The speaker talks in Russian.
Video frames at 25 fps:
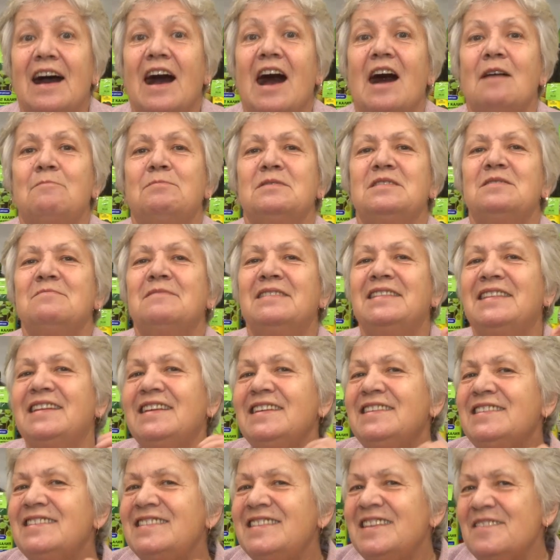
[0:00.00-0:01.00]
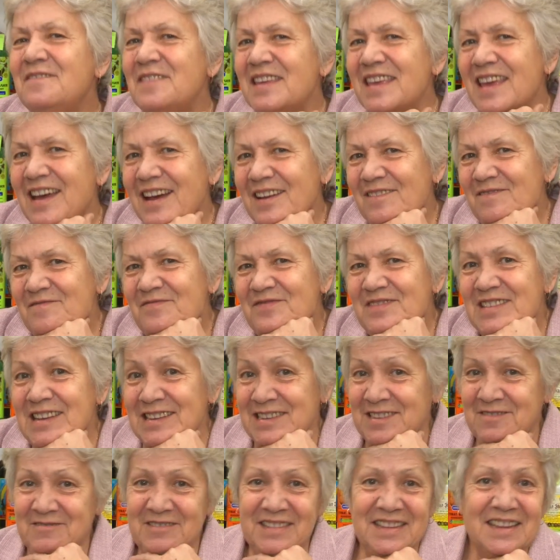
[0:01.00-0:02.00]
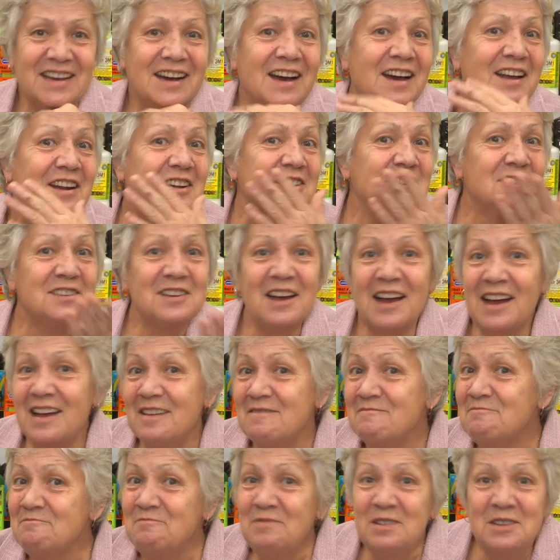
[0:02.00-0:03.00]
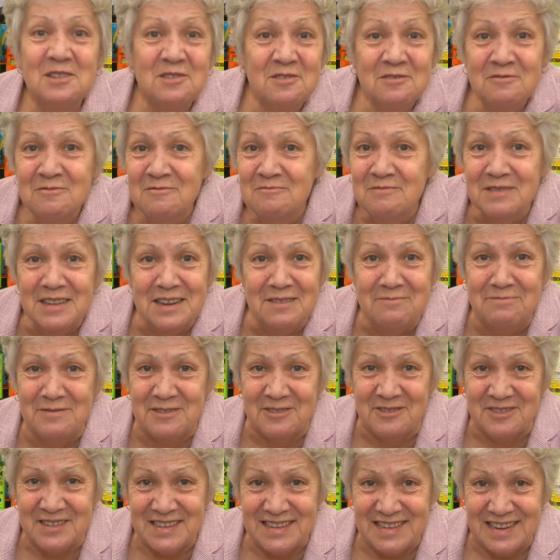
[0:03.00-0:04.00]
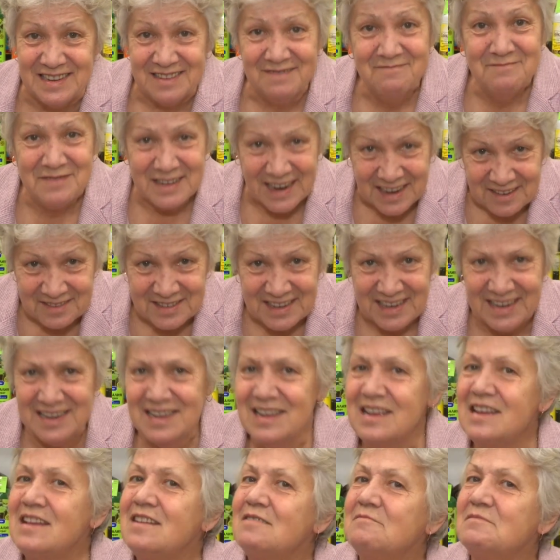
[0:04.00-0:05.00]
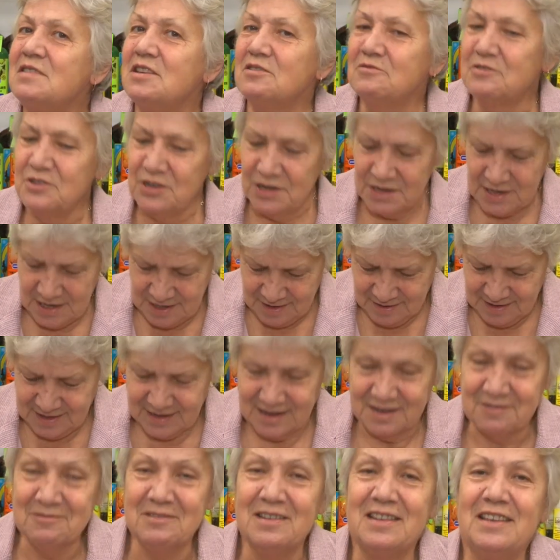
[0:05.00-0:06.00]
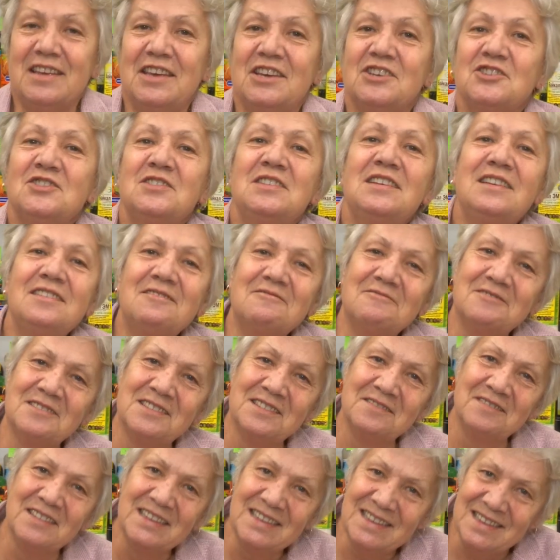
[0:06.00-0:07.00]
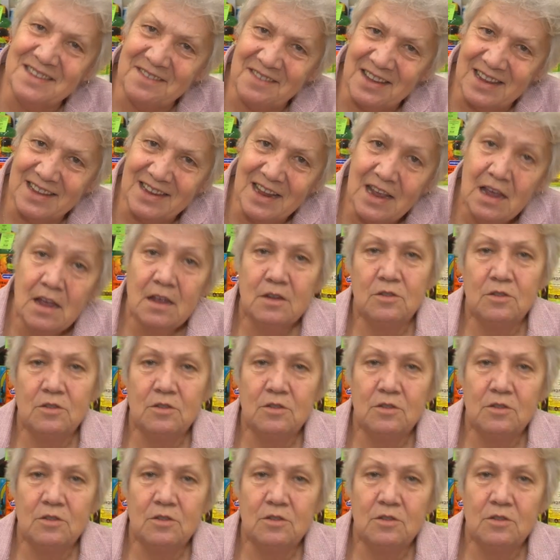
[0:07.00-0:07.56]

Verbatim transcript: А посмотрите на меня. Я сегодня хороша, безумно просто, правда? Мне очень идет такой нежный розовый цвет.